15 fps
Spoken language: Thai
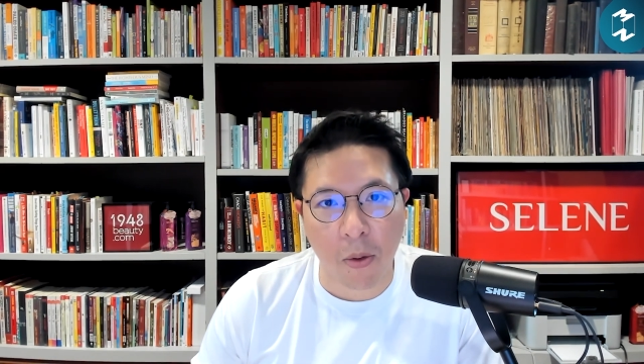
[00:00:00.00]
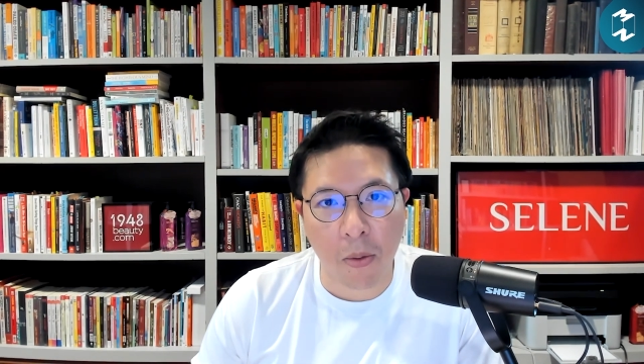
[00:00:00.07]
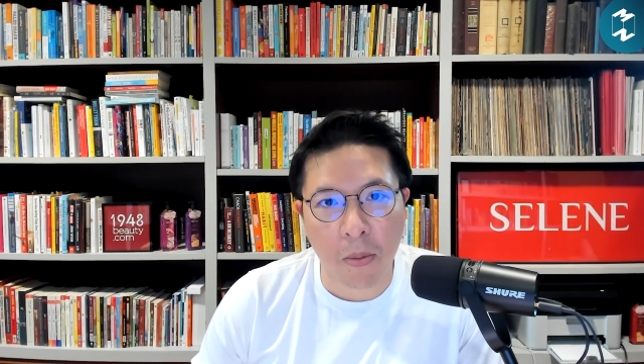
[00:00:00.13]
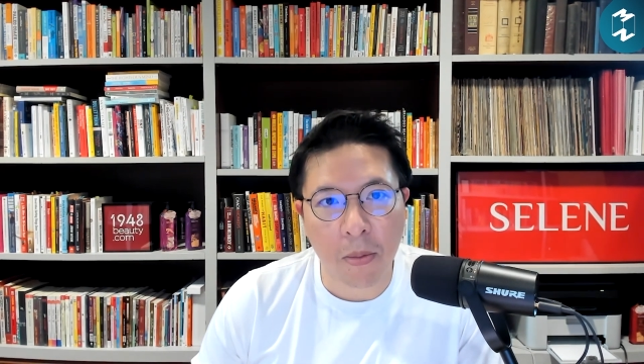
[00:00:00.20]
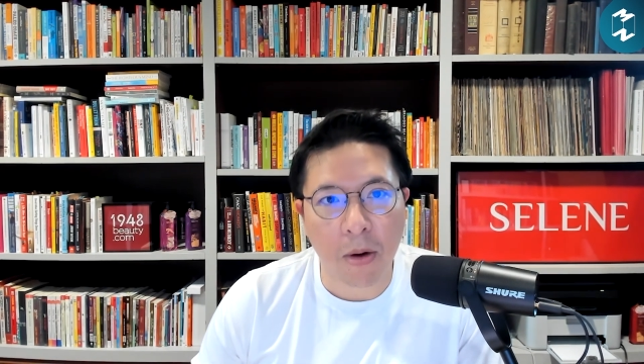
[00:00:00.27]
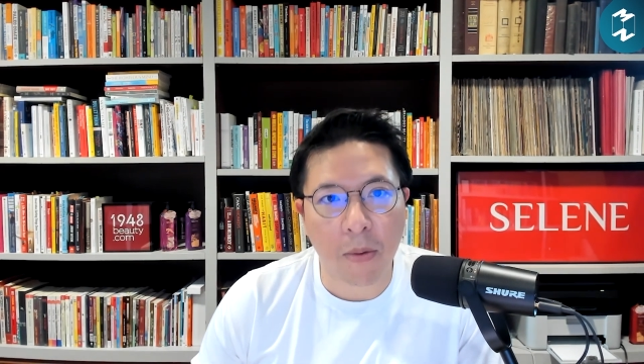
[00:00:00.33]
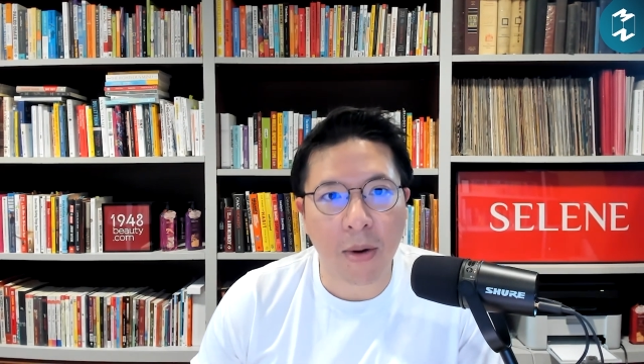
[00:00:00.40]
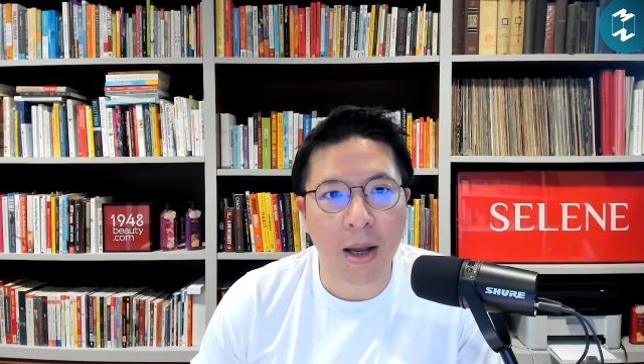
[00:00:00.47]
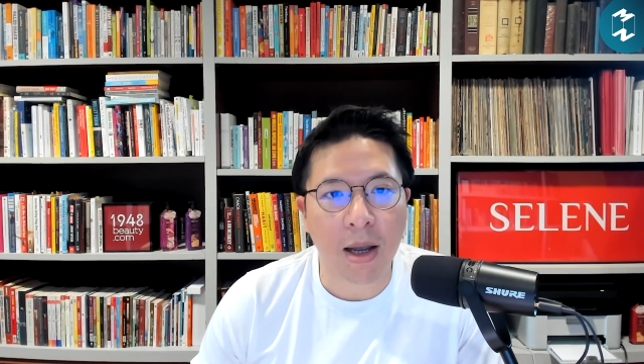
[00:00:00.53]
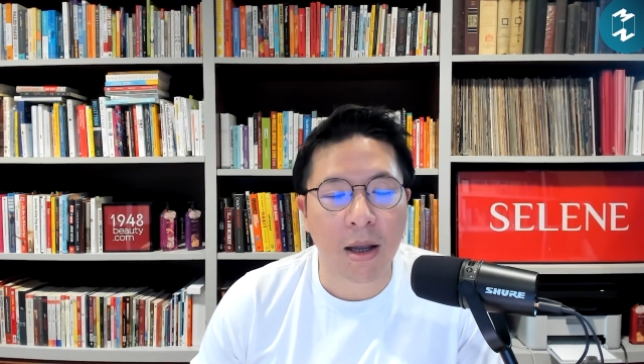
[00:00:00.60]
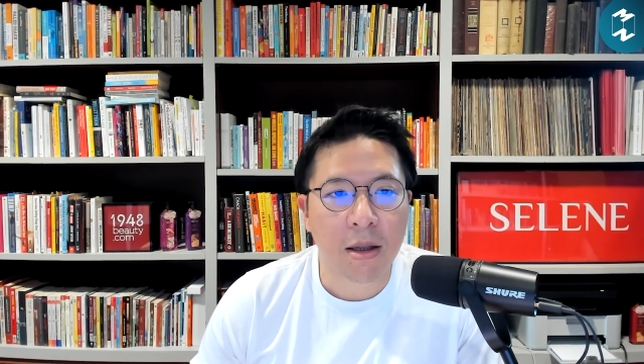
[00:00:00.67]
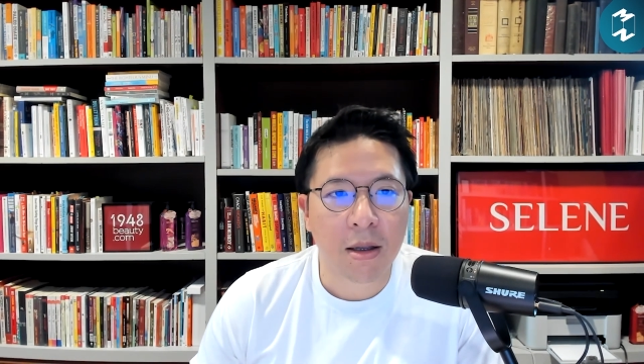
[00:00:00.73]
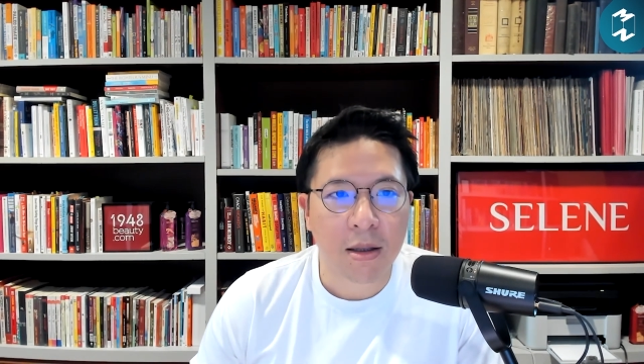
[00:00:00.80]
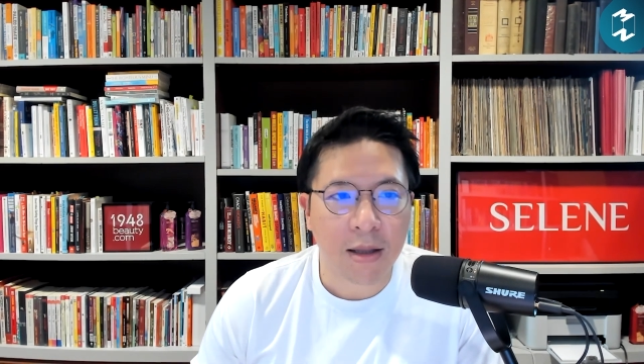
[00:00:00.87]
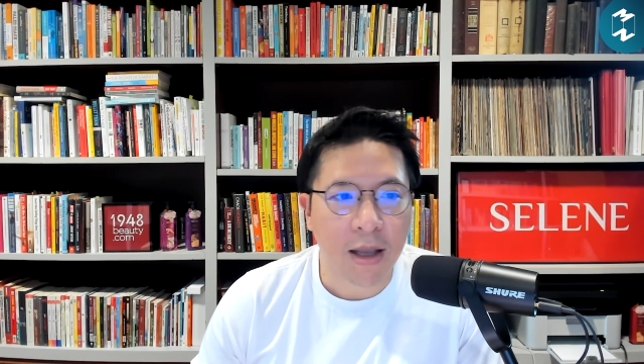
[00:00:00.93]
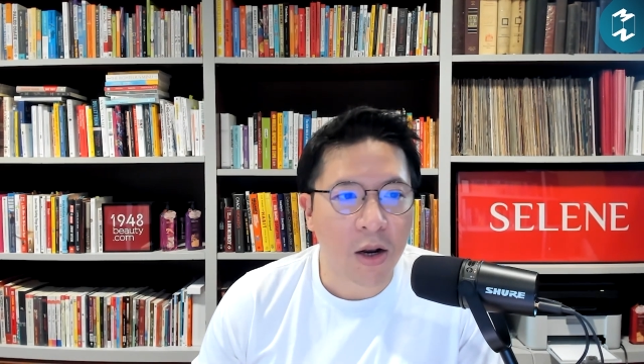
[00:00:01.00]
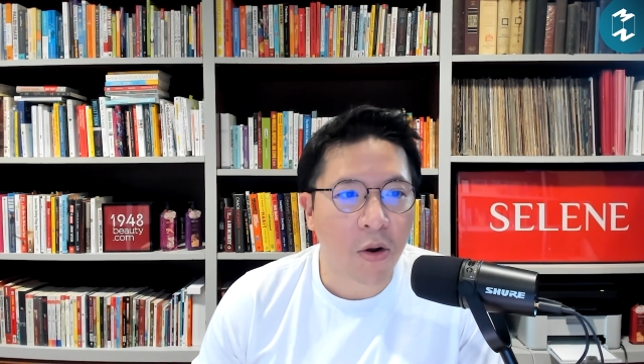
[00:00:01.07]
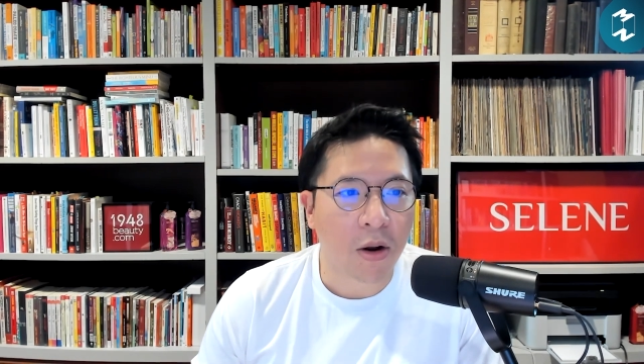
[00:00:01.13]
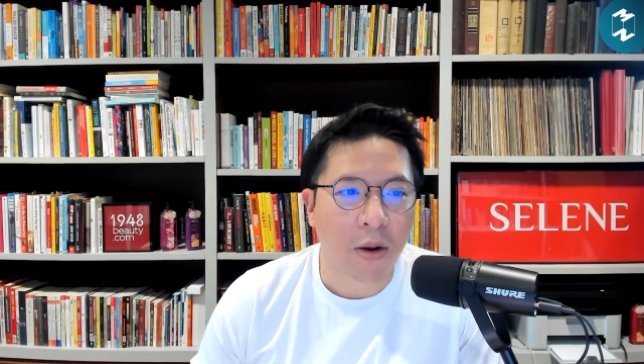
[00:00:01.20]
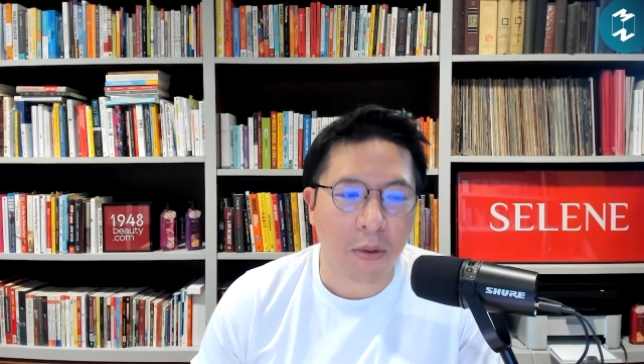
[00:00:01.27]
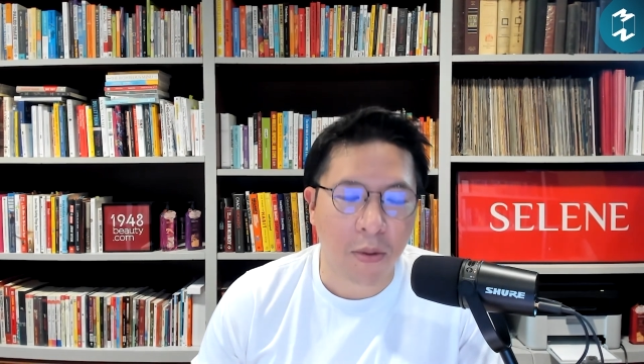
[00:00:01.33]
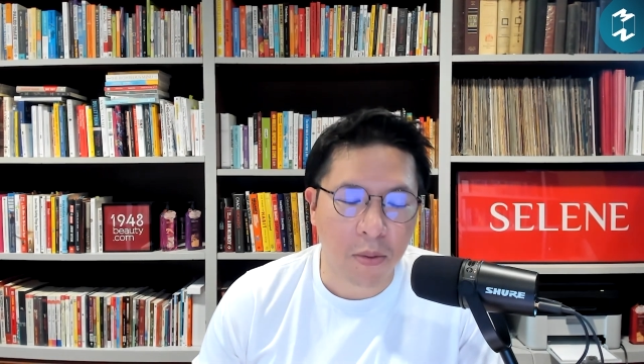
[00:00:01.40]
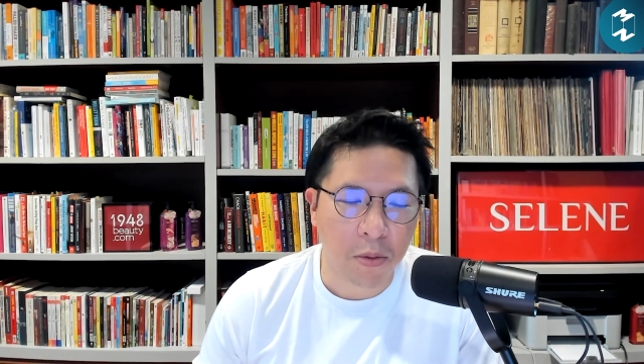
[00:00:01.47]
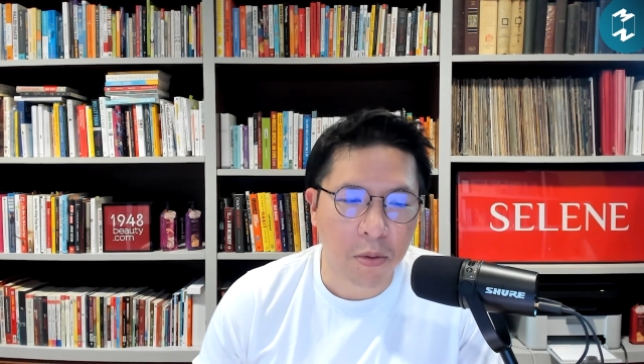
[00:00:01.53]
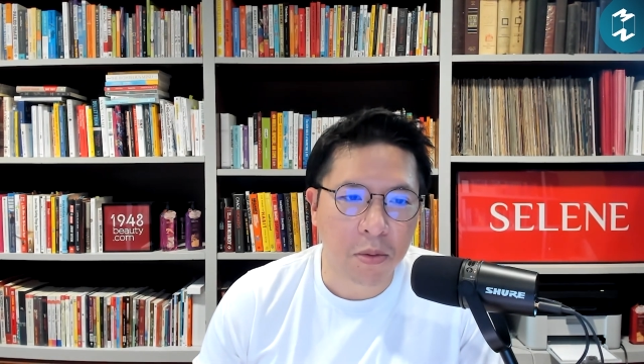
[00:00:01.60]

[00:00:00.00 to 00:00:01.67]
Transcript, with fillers: ว เพราะว่าแน่นอนเรา